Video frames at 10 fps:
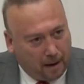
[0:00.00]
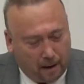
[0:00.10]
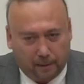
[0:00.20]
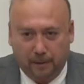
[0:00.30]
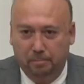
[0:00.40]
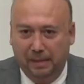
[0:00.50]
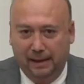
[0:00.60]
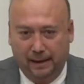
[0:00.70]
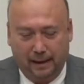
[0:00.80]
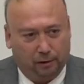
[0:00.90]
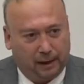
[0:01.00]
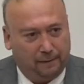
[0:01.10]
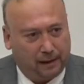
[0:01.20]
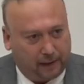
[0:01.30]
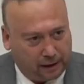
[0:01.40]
aldığım bilgiye göre ve